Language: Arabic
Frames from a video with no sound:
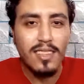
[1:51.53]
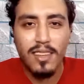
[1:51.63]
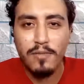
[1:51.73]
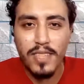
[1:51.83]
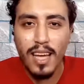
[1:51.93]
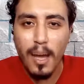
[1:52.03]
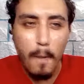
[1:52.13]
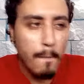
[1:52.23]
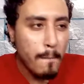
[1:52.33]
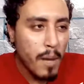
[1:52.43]
ذات
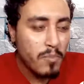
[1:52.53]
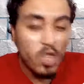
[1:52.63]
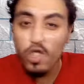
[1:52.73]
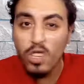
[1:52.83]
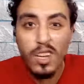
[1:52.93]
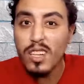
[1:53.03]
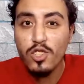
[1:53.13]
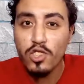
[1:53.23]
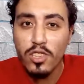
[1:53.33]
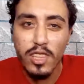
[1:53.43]
نفسها ما
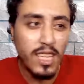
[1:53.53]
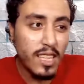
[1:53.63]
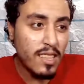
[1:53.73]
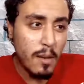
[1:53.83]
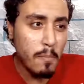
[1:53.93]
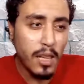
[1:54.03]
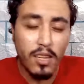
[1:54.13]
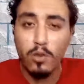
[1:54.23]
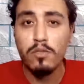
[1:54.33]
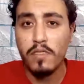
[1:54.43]
بتشترطش ان يتم
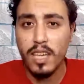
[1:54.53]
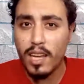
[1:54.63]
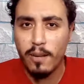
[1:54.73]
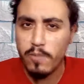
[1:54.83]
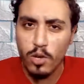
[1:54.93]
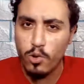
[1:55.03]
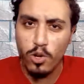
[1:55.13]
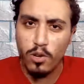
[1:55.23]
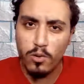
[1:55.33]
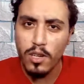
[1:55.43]
الخوض في الكلام ده كله